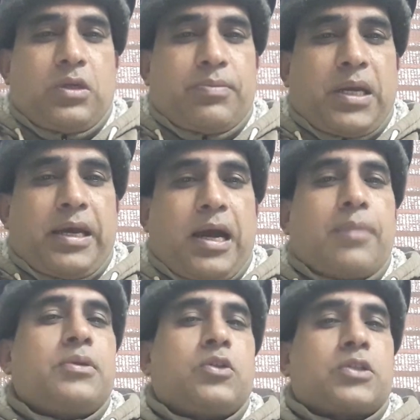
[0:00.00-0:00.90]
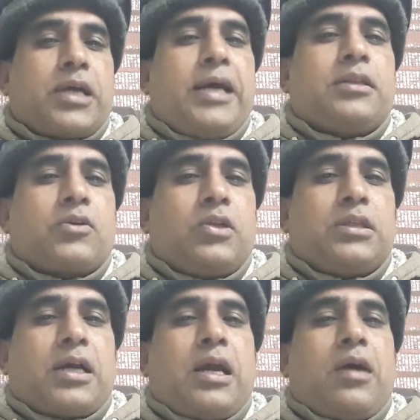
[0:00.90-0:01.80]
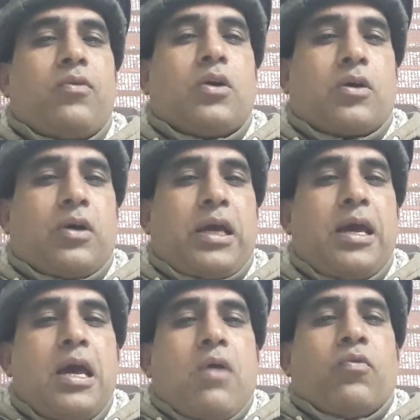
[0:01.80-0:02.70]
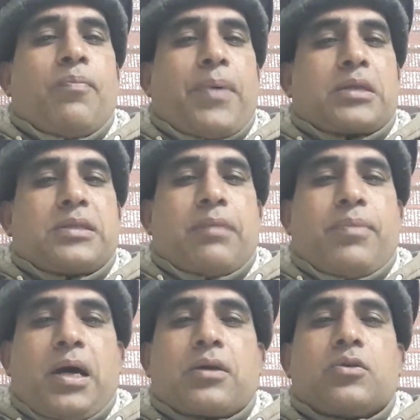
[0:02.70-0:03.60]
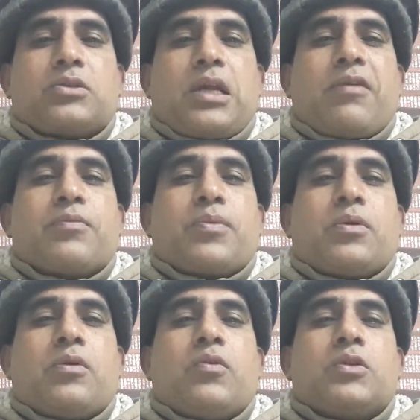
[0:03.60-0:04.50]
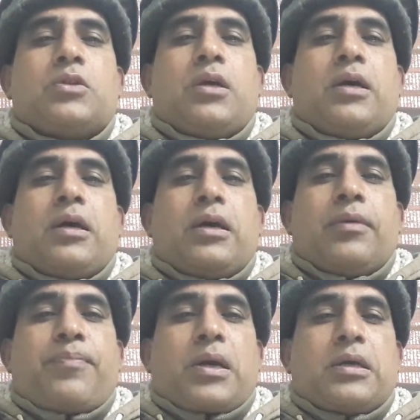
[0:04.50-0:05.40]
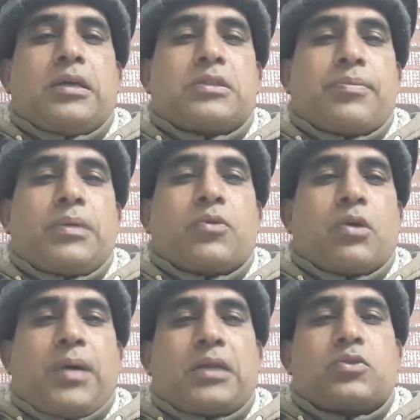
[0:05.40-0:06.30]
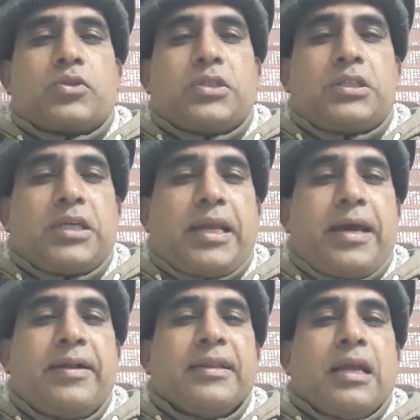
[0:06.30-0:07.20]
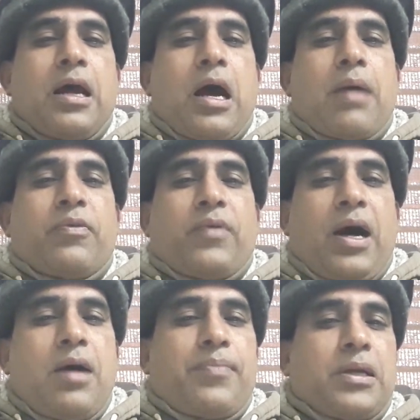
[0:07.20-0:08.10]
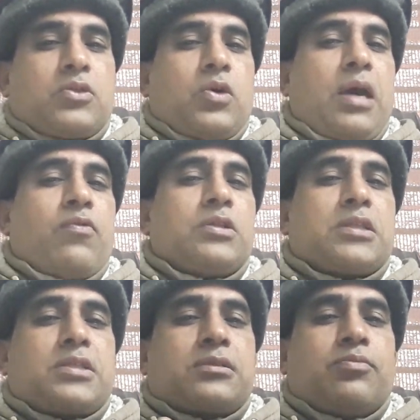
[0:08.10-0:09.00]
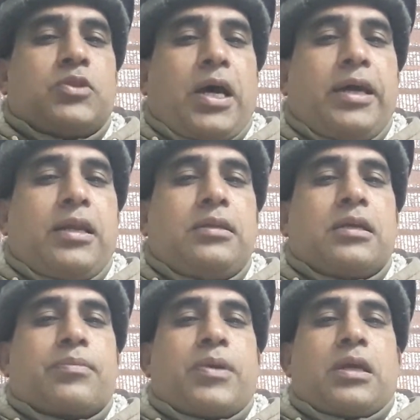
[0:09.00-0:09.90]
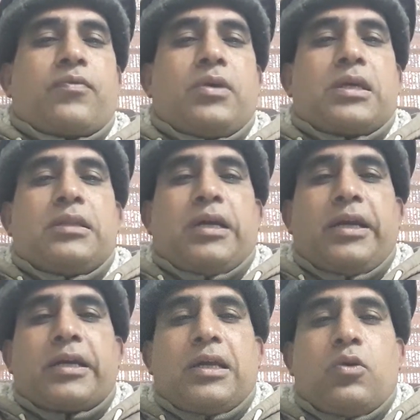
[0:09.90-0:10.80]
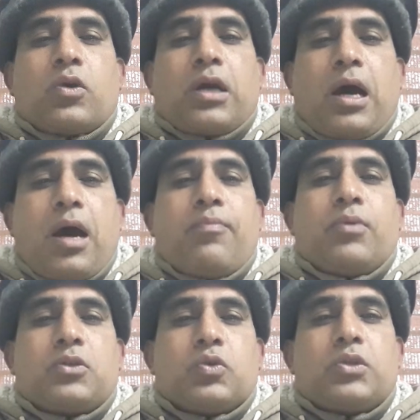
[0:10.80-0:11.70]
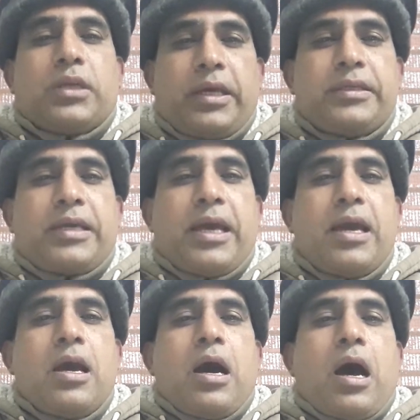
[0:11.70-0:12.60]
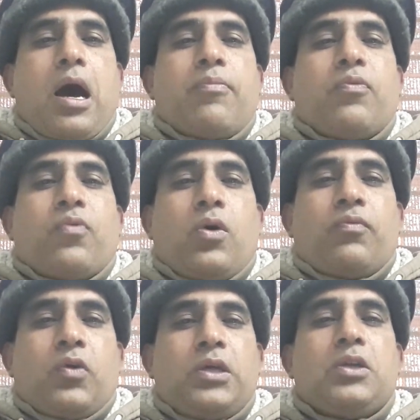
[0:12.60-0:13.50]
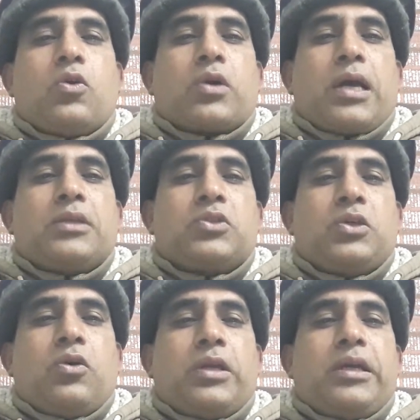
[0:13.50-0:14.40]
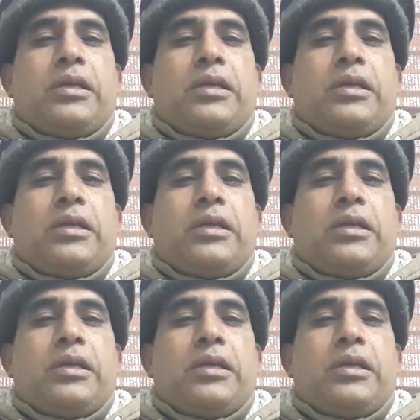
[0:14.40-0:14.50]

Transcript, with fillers: नहीं बनाया अब जो शिकायत कनिंदगान है वो कौन है वो पाकिस्तान बार काउंसिल है वो, वो सुप्रीम कोर्ट बार एसोसिएशन है अब वहाँ पर जो है वो जस्टिस मुजाहिर अली अकबर नकवी के धड़े के लोग अब मौजूद नहीं हैं अब वो वही लोग हैं जिन्होंने